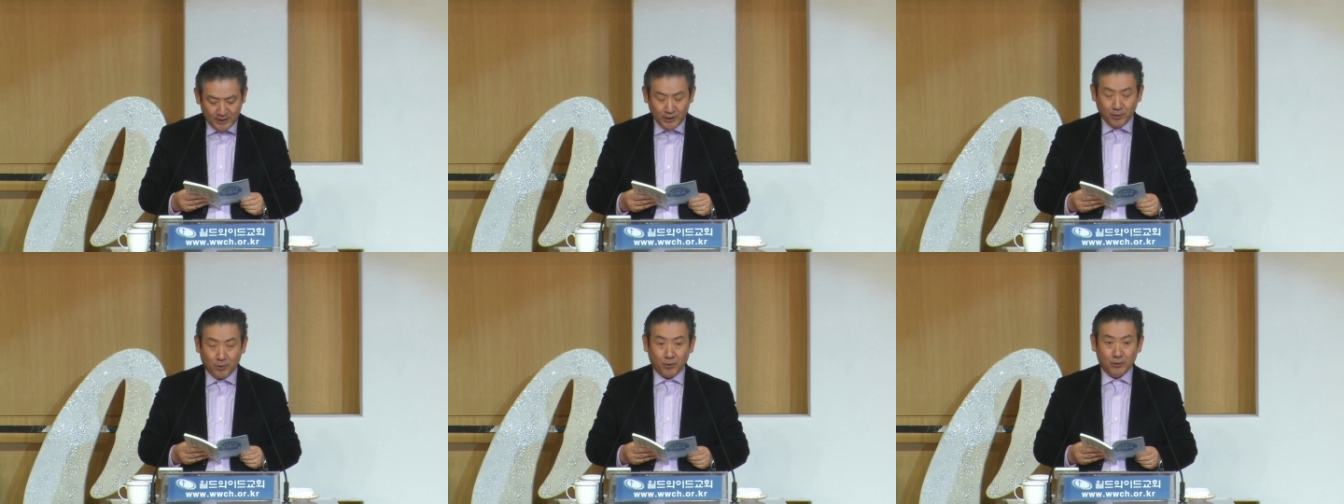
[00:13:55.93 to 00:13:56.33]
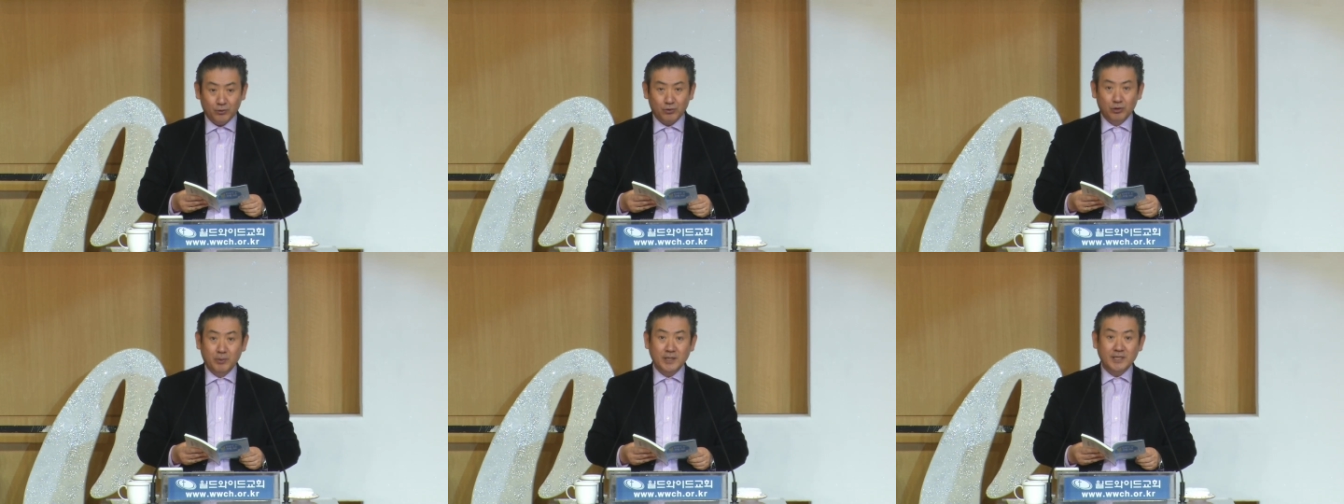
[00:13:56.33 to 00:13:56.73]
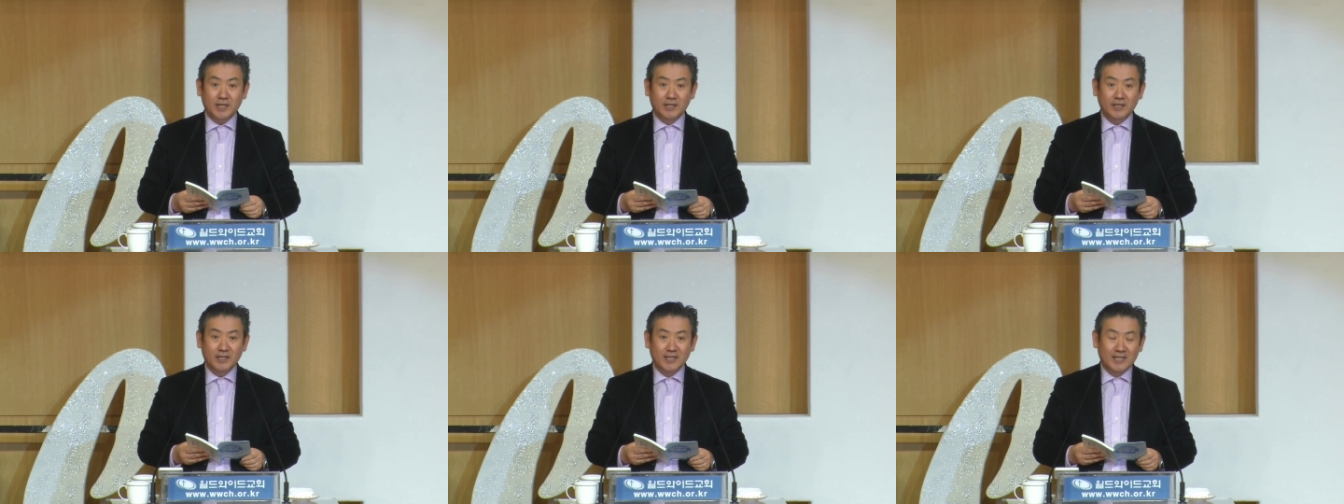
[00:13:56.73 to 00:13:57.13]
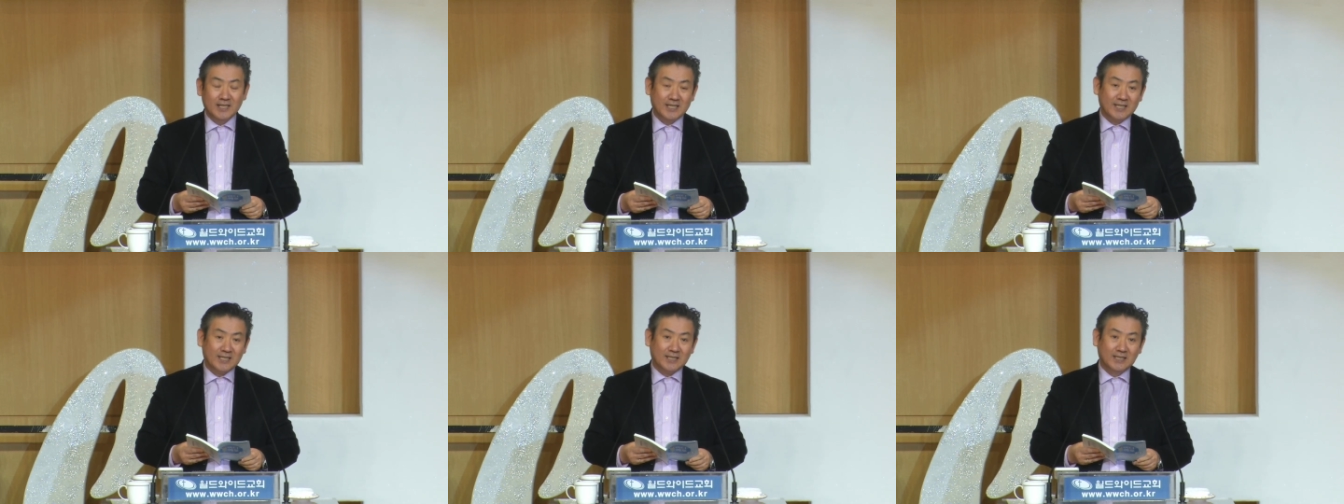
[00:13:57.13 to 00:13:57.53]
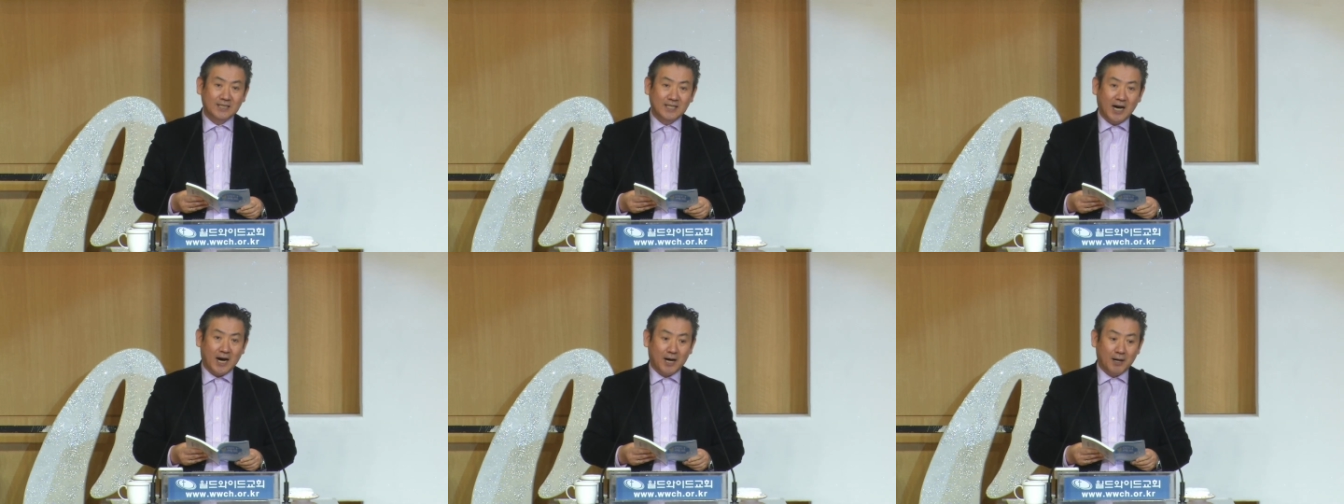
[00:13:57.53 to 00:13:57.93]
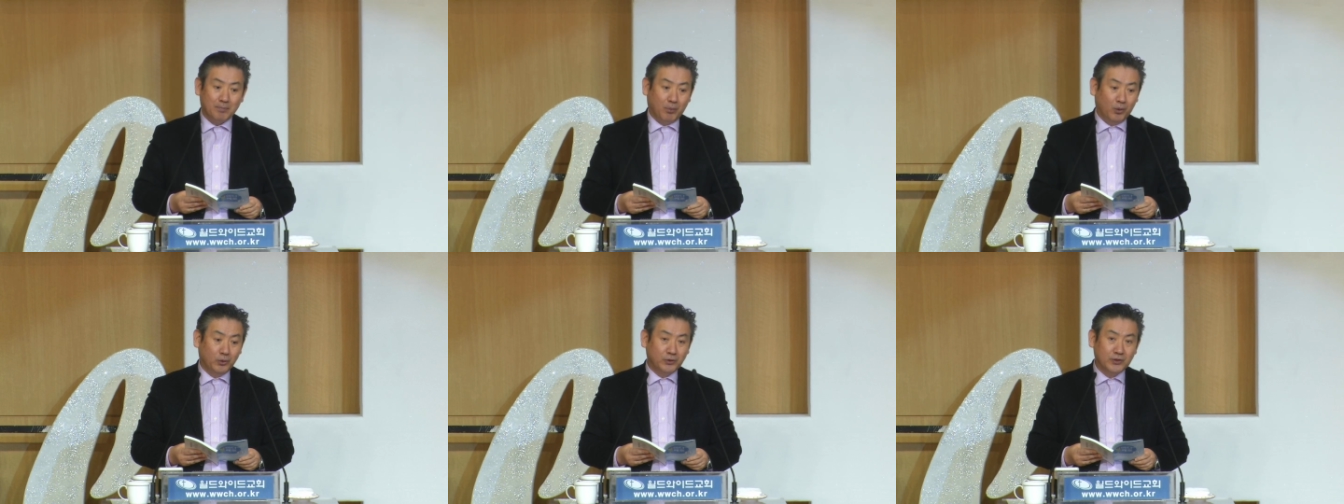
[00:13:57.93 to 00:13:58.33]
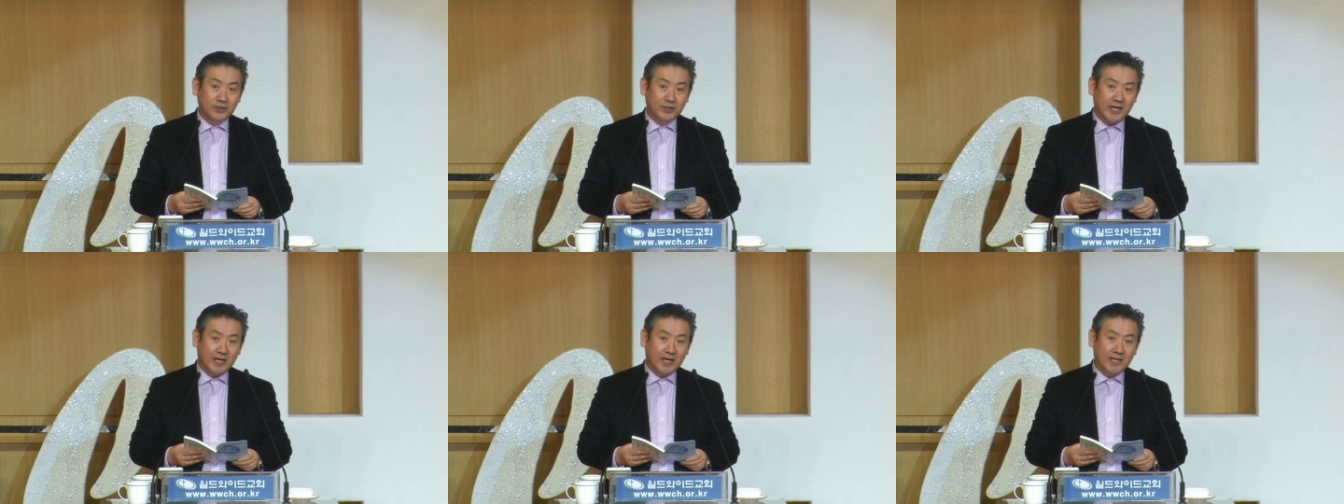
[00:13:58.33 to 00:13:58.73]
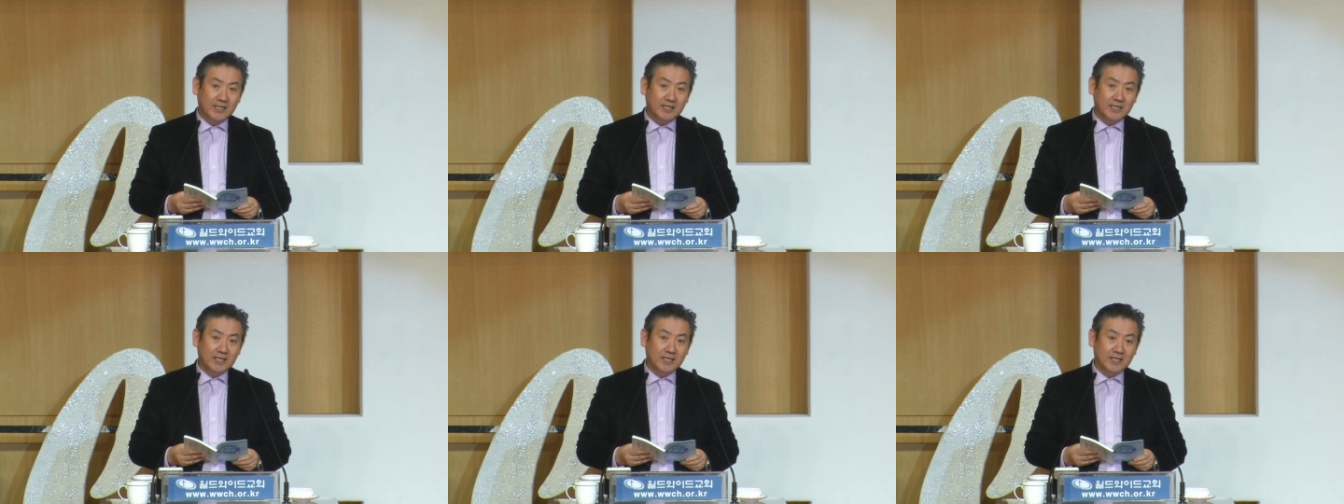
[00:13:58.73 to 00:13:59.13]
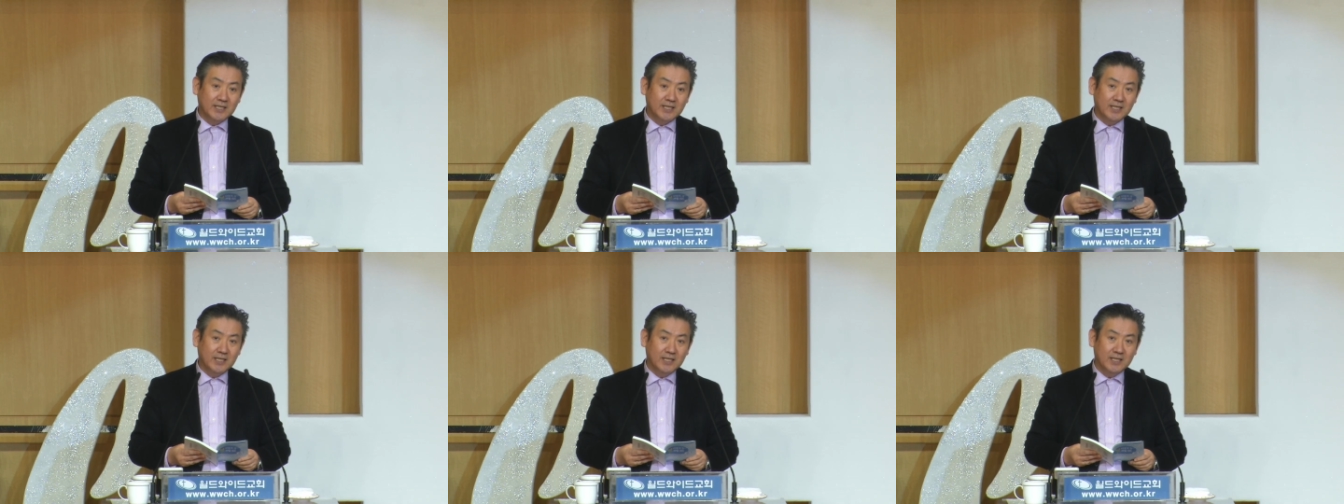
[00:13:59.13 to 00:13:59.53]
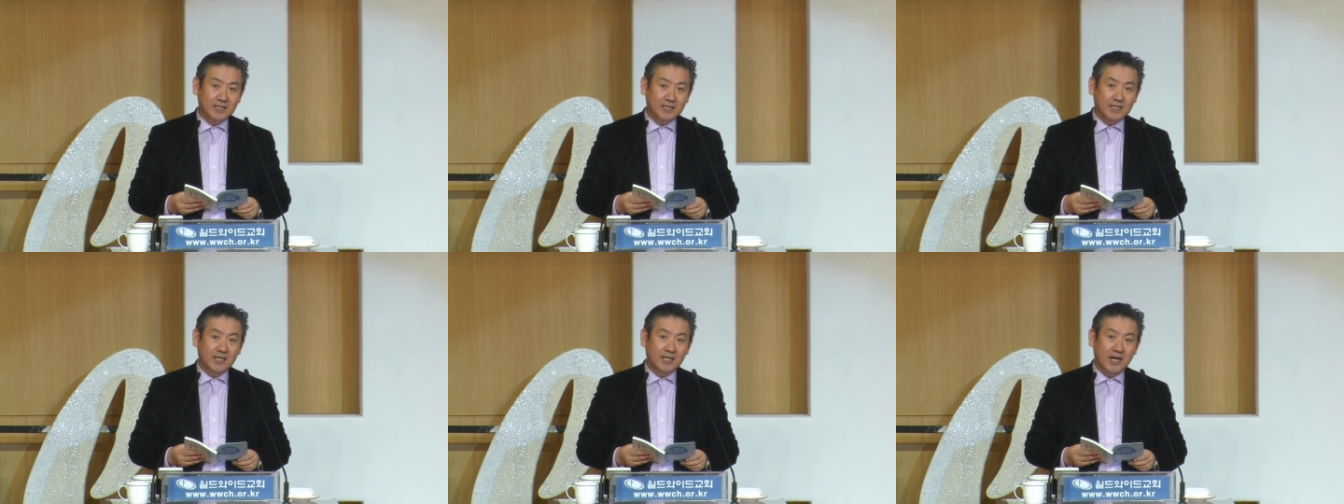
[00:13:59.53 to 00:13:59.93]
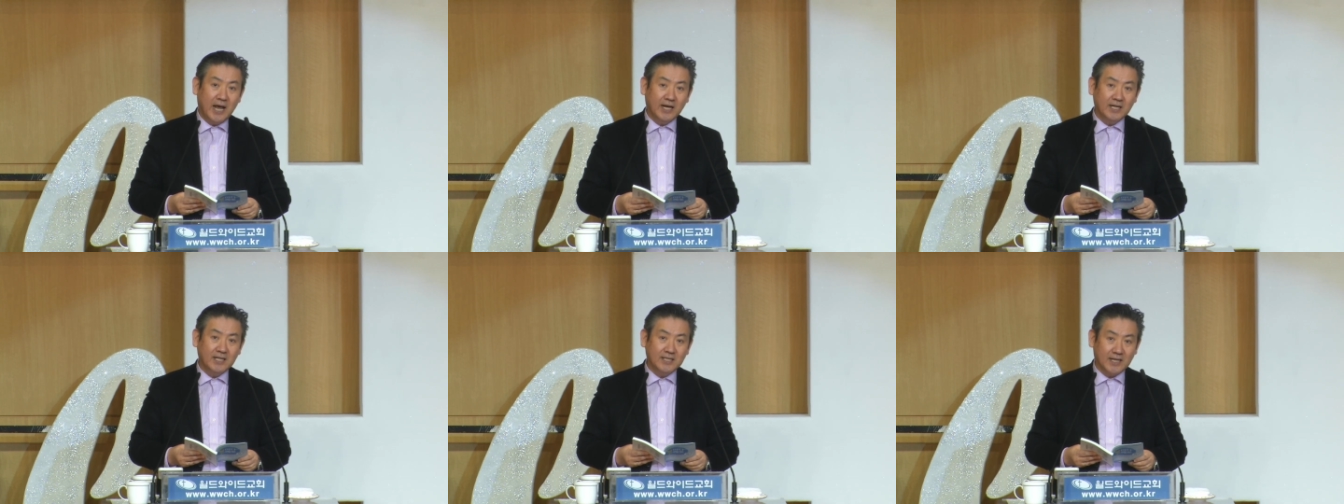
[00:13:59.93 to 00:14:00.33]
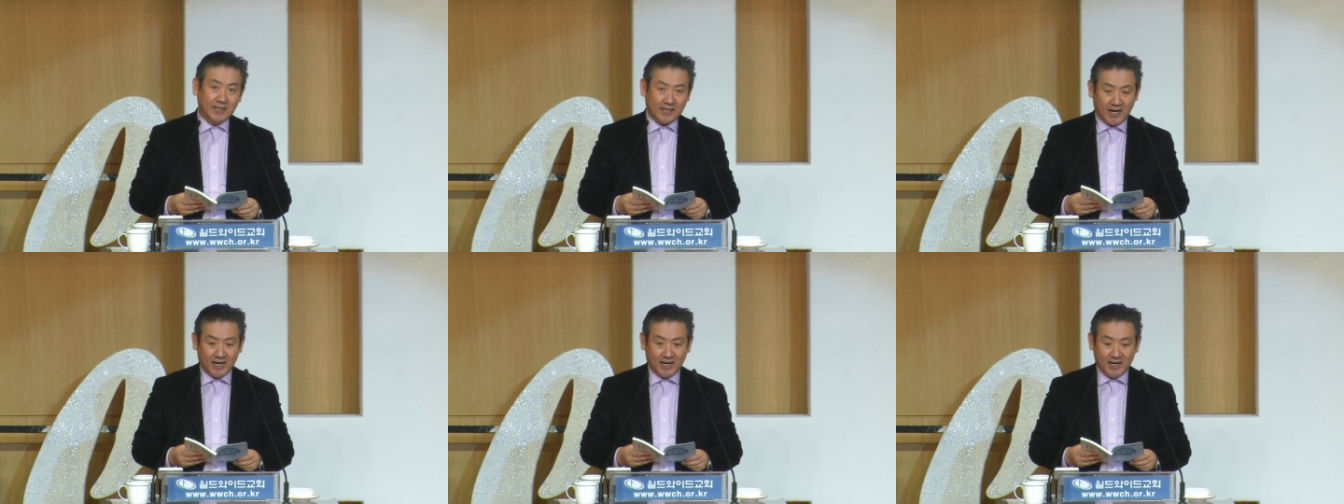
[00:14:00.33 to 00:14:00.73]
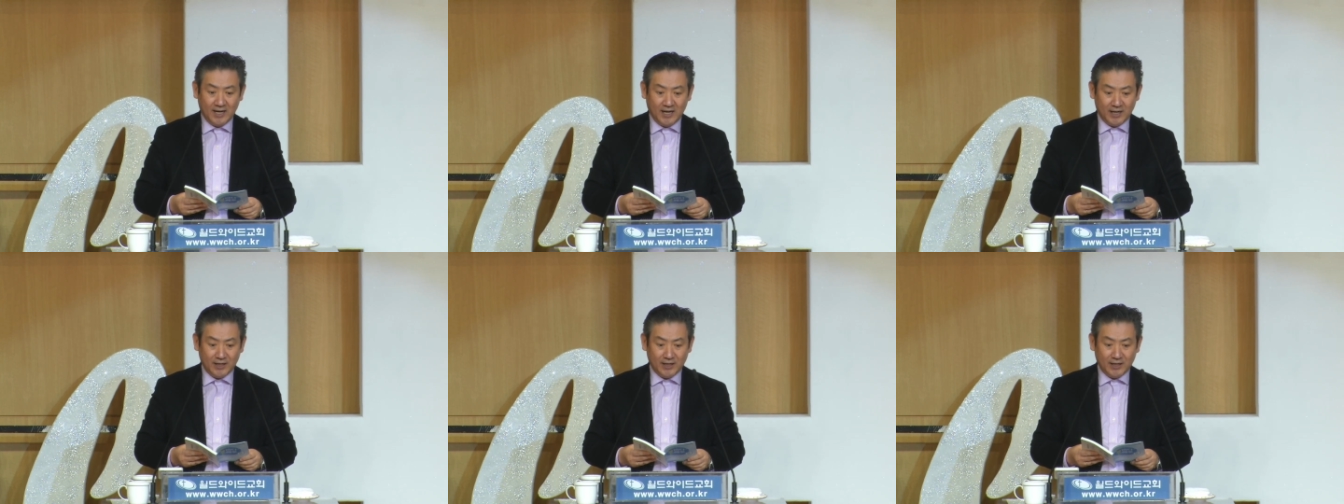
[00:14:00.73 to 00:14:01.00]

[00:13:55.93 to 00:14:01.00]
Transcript: 그리고 두 번째는 그가 모든 세계를 지으신 실행자다